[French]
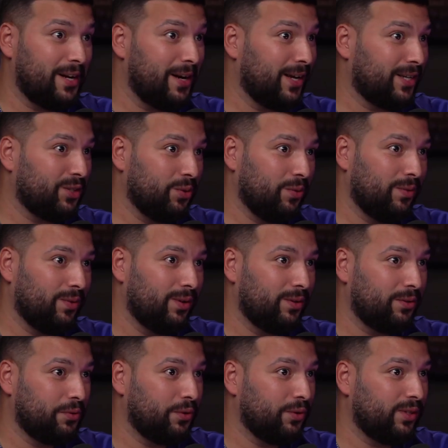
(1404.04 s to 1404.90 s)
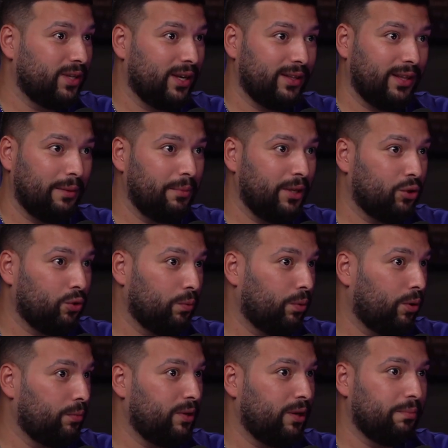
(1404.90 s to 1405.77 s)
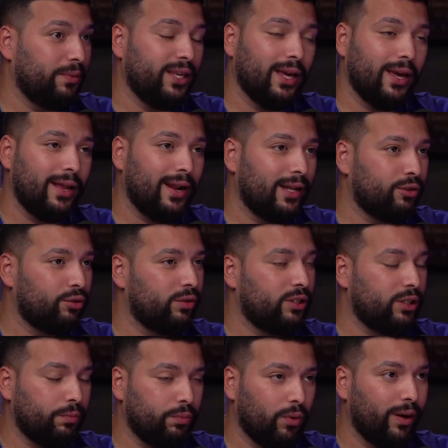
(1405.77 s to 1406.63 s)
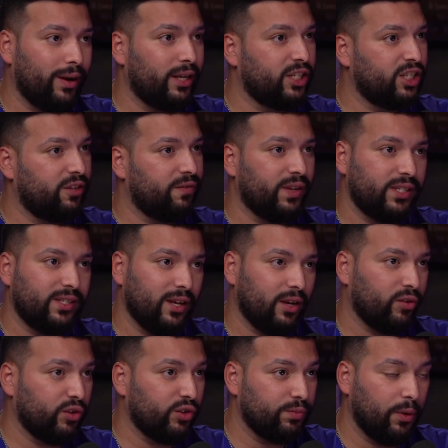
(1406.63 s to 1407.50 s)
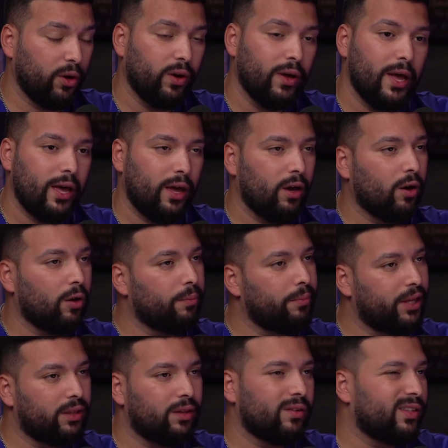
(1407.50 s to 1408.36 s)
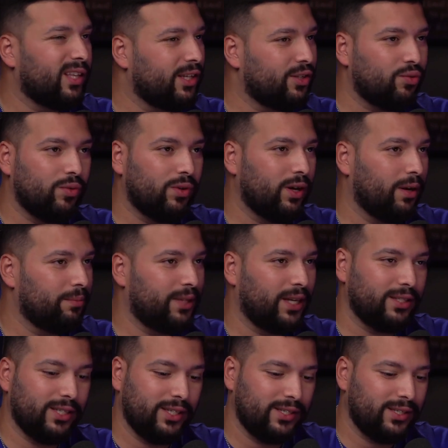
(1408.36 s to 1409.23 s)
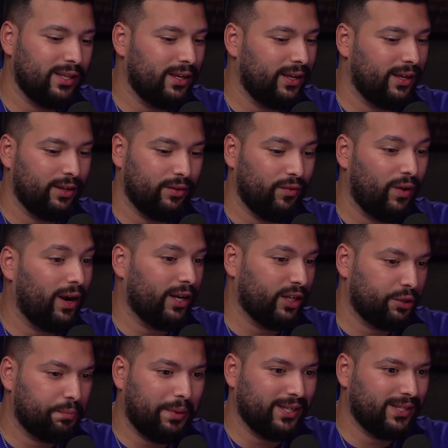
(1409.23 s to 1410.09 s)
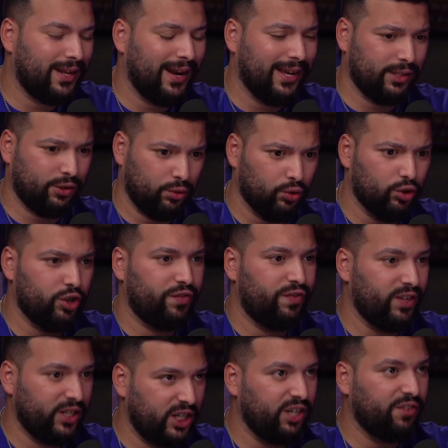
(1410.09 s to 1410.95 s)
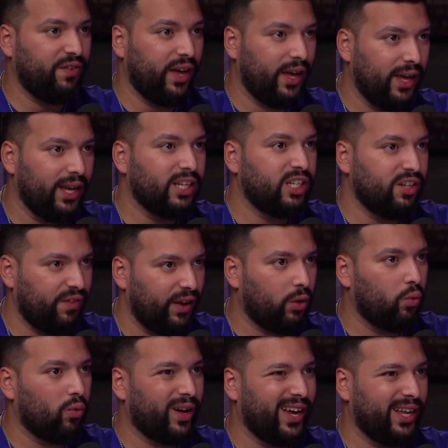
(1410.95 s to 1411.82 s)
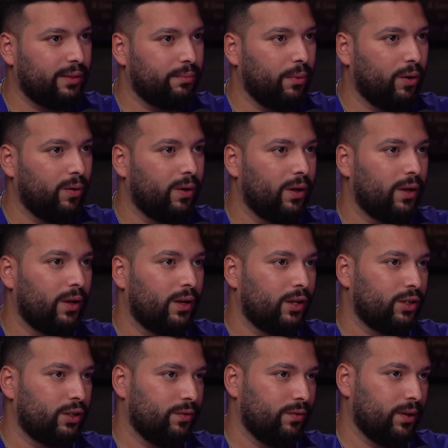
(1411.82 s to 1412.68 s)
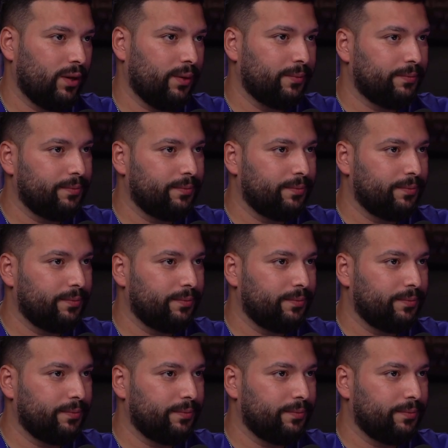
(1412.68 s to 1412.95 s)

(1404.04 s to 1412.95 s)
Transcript: à l'action. Tu sais, tu as mis ton premier billet, là, tu te dis, bon, allez, j'y vais sérieusement. Et en mettant tes sous, comme tu as dit, c'est voilà, je passe à l'action, j'y vais et j'y vais concrètement. Bah, c'est ça. Et les gens, ils